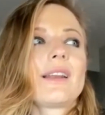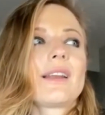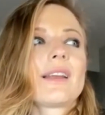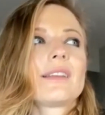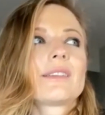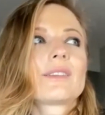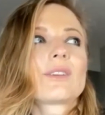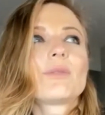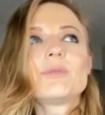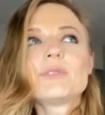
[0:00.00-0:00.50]

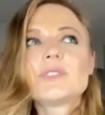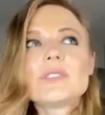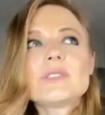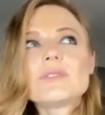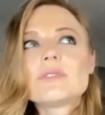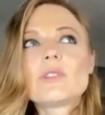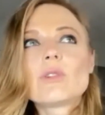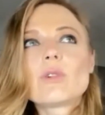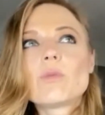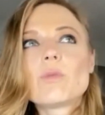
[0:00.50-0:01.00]
es como
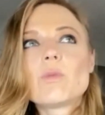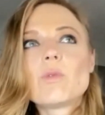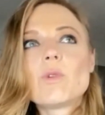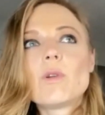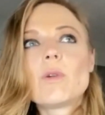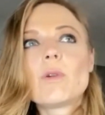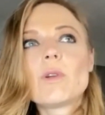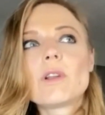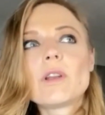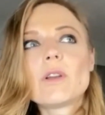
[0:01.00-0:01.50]
si lo,
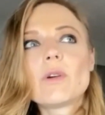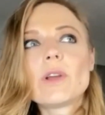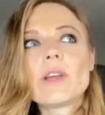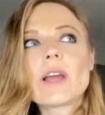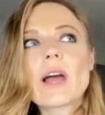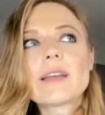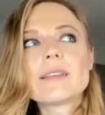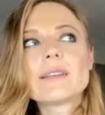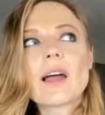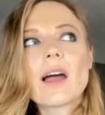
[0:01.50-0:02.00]

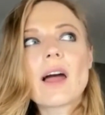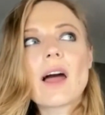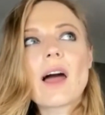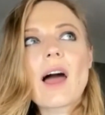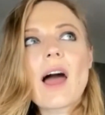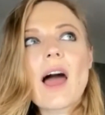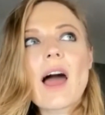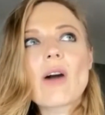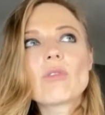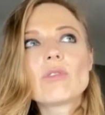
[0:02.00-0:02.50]

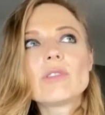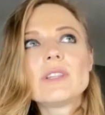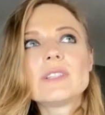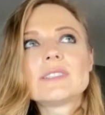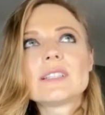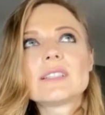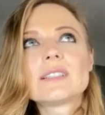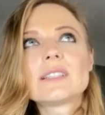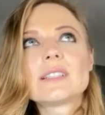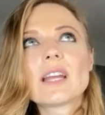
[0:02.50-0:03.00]
hago
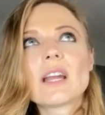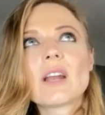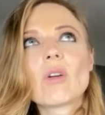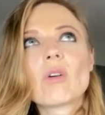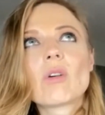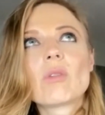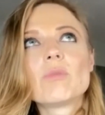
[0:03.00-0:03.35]
desde cero,